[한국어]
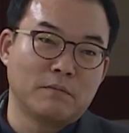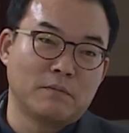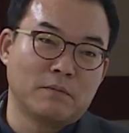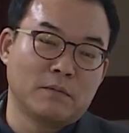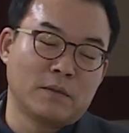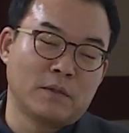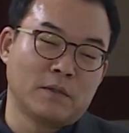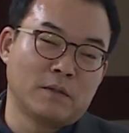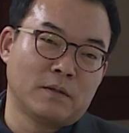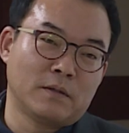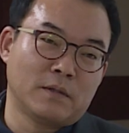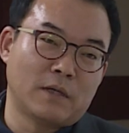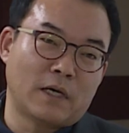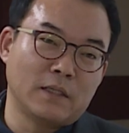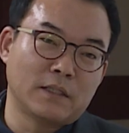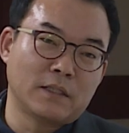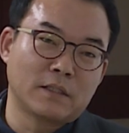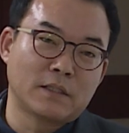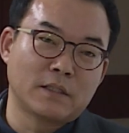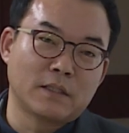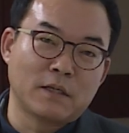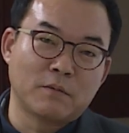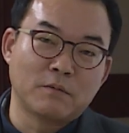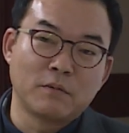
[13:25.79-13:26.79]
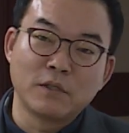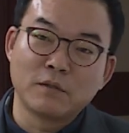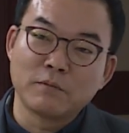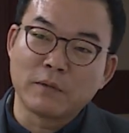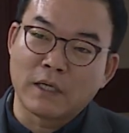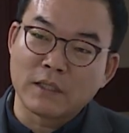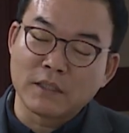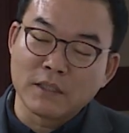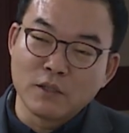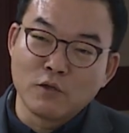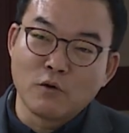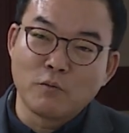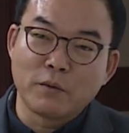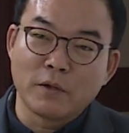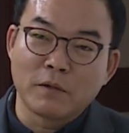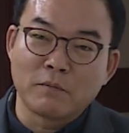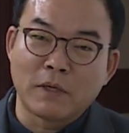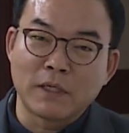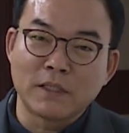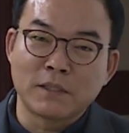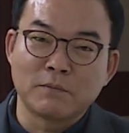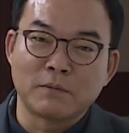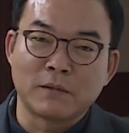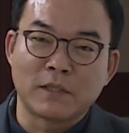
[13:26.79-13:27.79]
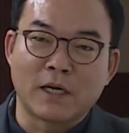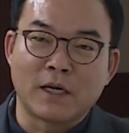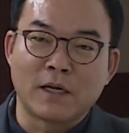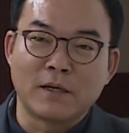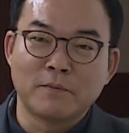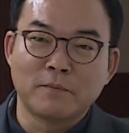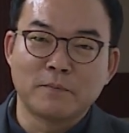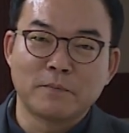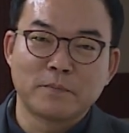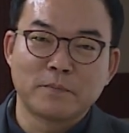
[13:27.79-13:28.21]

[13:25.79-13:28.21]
뭐, 앉아서 그냥 먹으면 한 일곱 병 마십니다.